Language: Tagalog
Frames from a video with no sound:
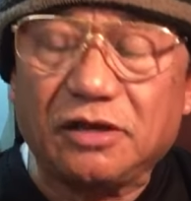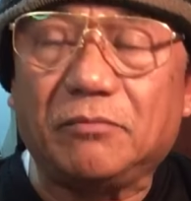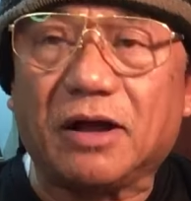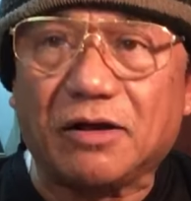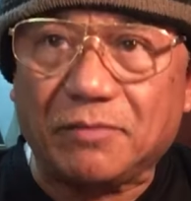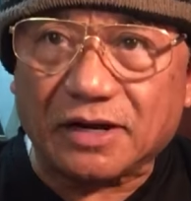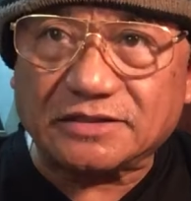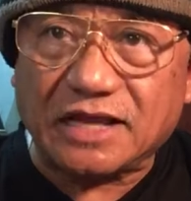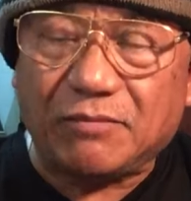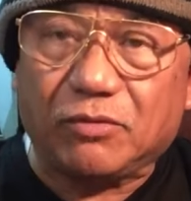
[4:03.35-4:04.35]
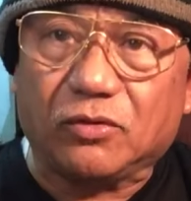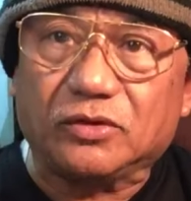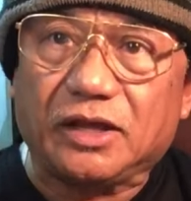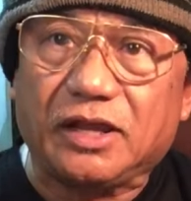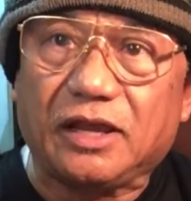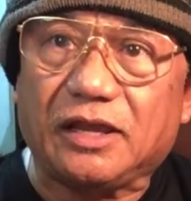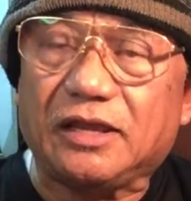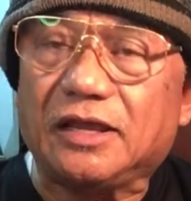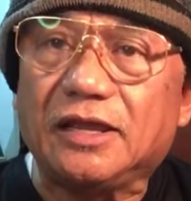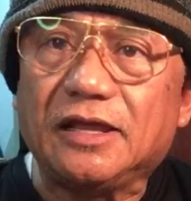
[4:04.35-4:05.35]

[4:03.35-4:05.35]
Baka makasabog eh